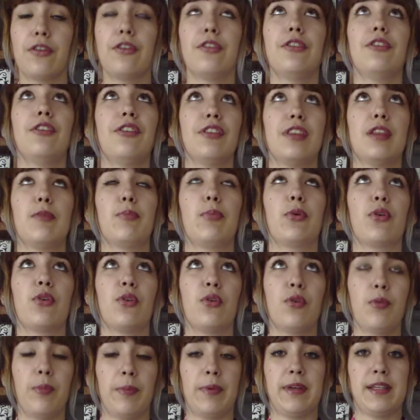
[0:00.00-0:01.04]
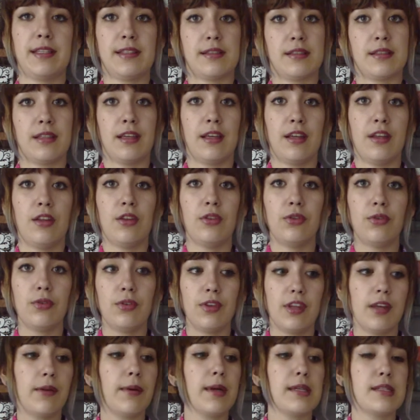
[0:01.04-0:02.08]
No te preocupes. Tú
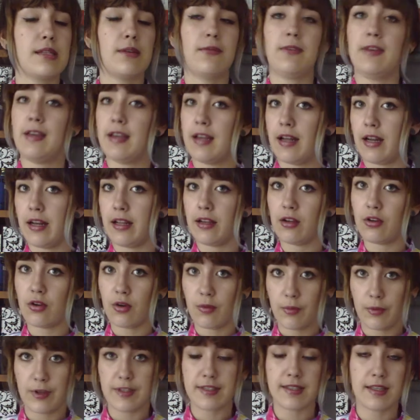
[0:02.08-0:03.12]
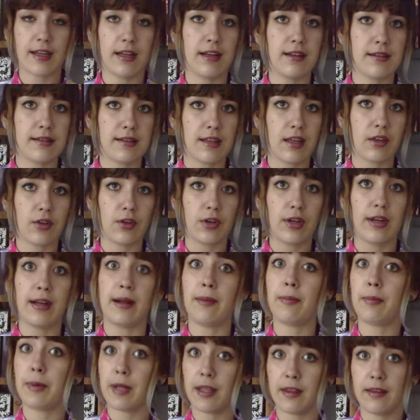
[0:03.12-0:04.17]
te vas a fijar en cómo está el estado de
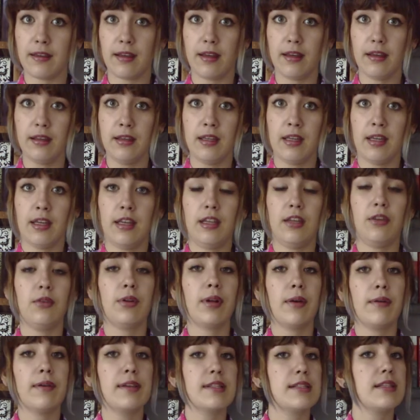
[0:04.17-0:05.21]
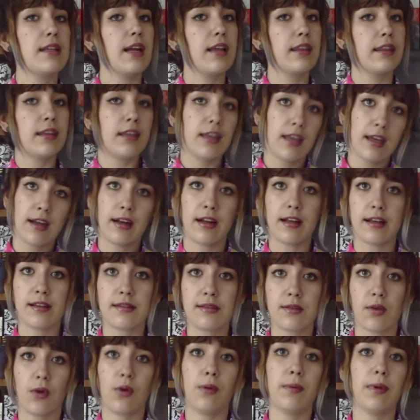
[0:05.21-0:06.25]
la prenda y una vez la
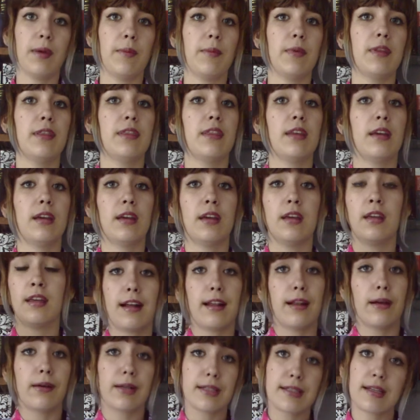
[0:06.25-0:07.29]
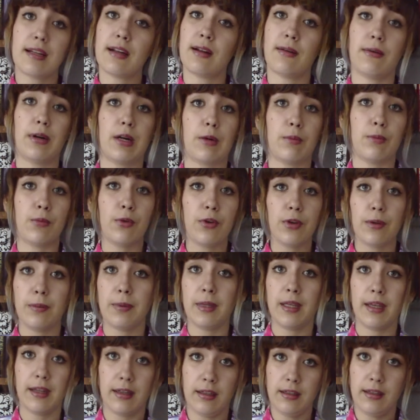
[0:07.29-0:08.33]
adquieras, obviamente la vas a lavar muy
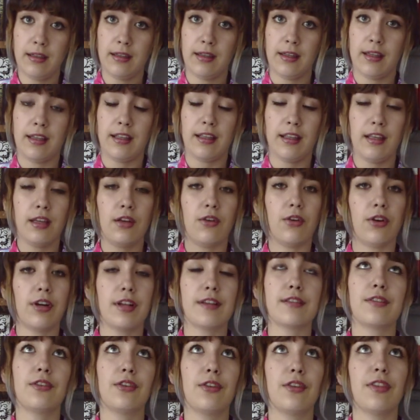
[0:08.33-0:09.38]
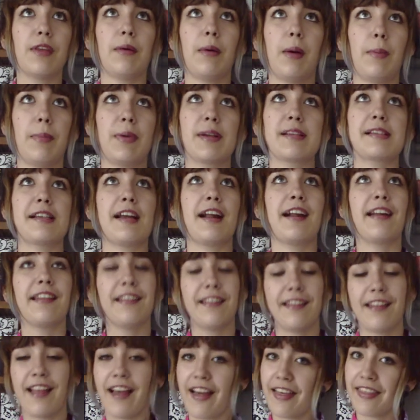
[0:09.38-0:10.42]
bien y con eso no te va a pasar
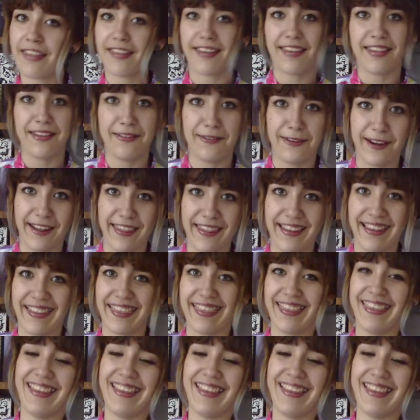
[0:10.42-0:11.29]
nada, de verdad.